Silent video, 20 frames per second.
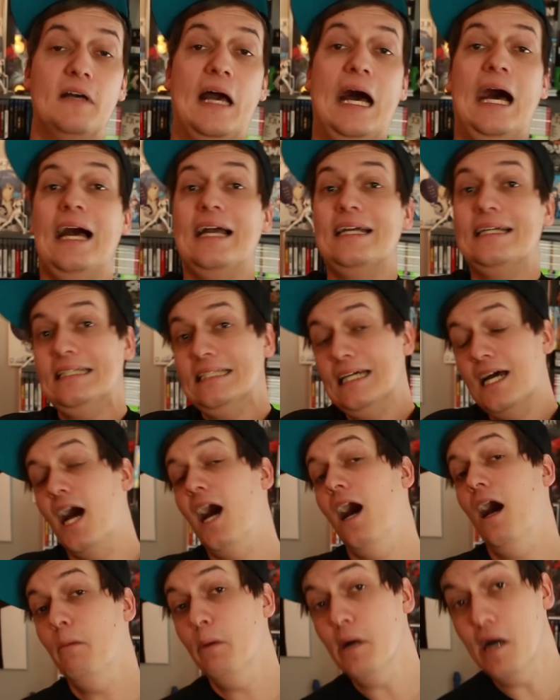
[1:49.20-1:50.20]
Frage,
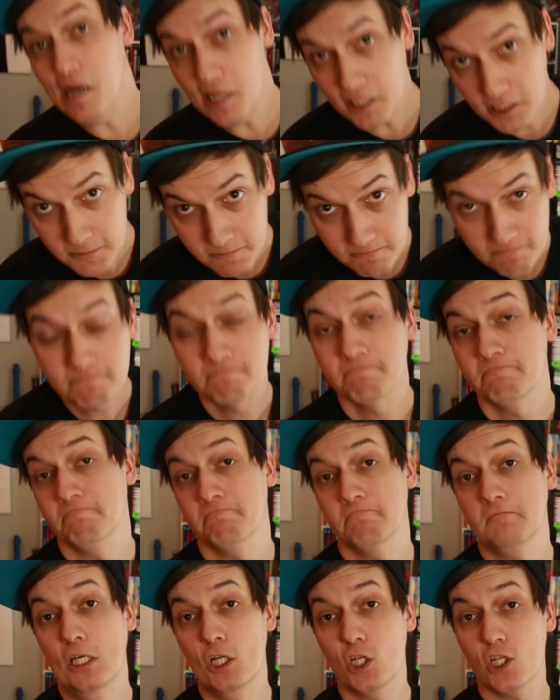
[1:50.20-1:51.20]
aber
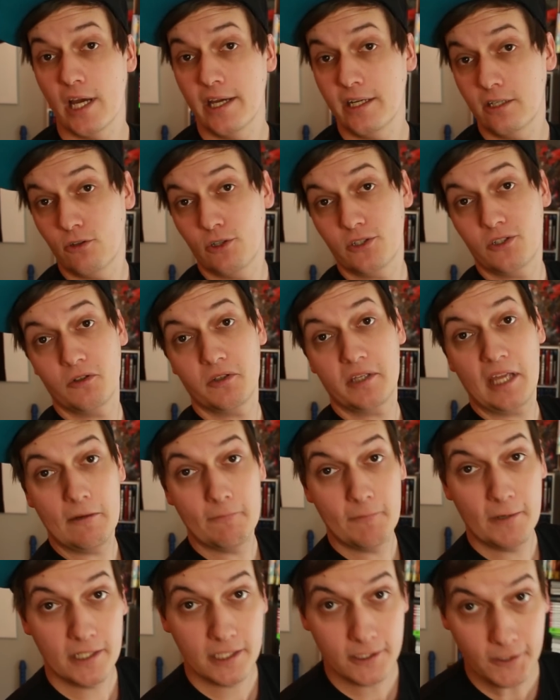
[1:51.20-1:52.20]
streitet euch doch
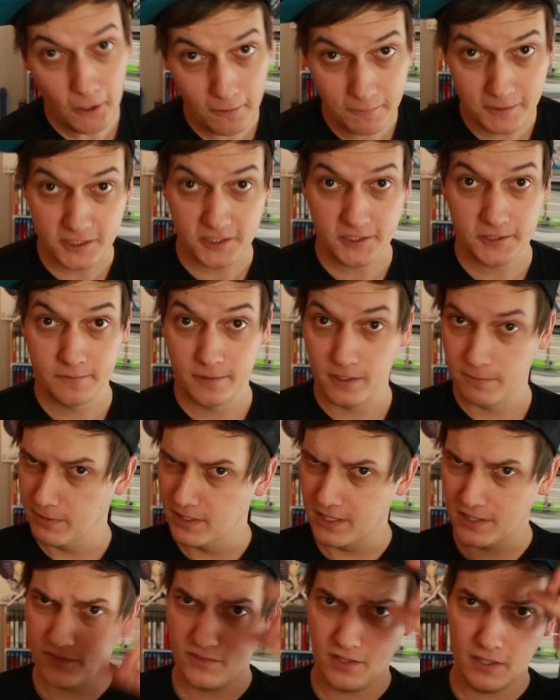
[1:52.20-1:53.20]
gerne mal in den Comments. Ich bin
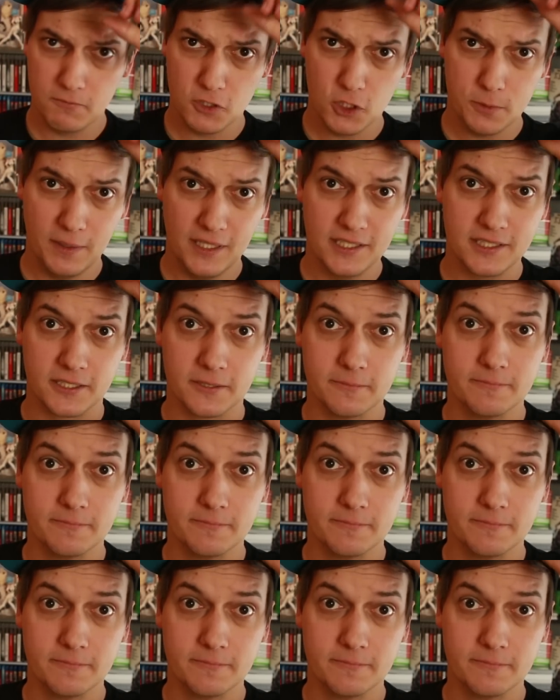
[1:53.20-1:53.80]
extrem gespannt.